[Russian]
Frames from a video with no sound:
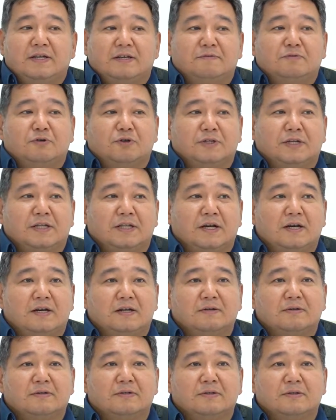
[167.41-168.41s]
Вот,
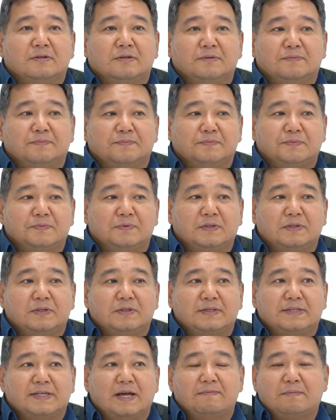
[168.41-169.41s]
она, эм,
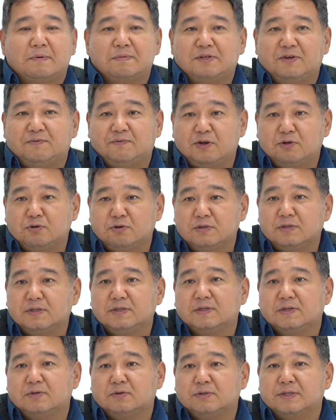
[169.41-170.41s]
э, сам вообще фагот,
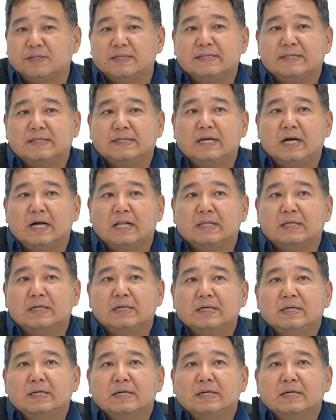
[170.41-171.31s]
он достигал